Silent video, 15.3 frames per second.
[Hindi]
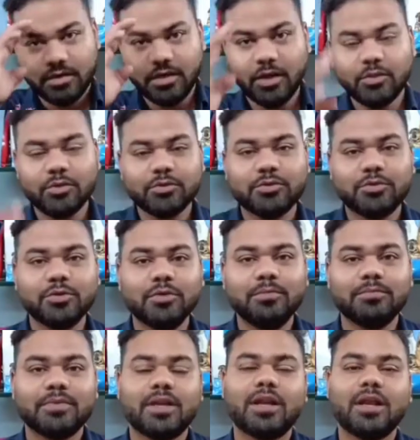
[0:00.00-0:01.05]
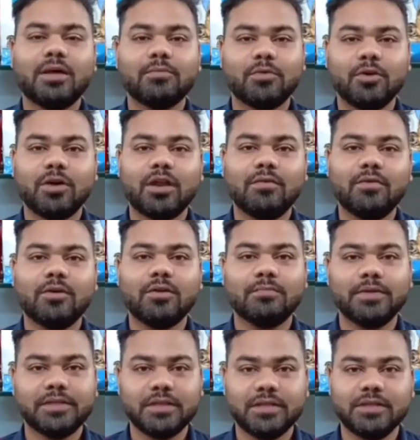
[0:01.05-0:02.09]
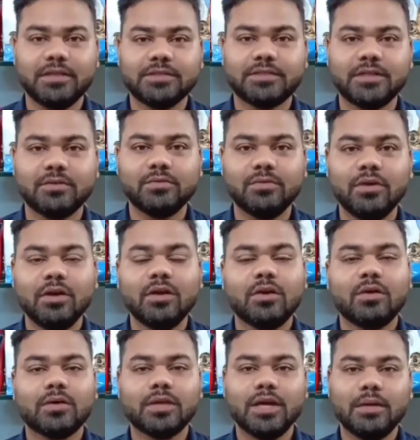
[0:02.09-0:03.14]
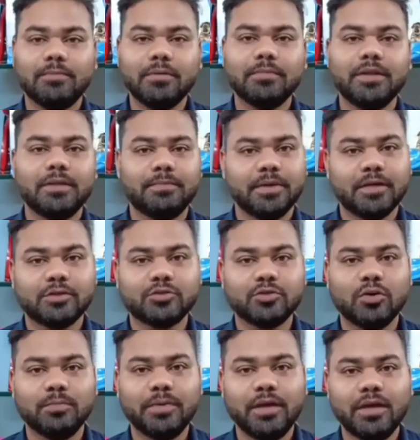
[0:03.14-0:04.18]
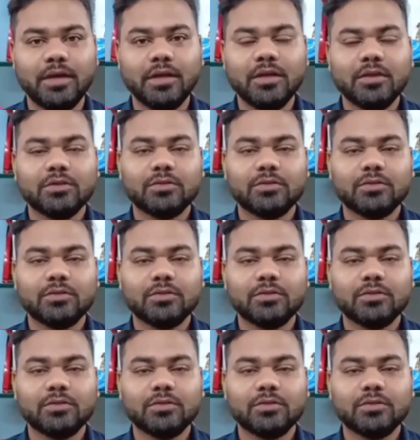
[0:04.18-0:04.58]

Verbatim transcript: हेलो दोस्तों मेरा नाम गौरव है और मैं दिल्ली से हूँ और यहाँ पे मेरी पेट शॉप है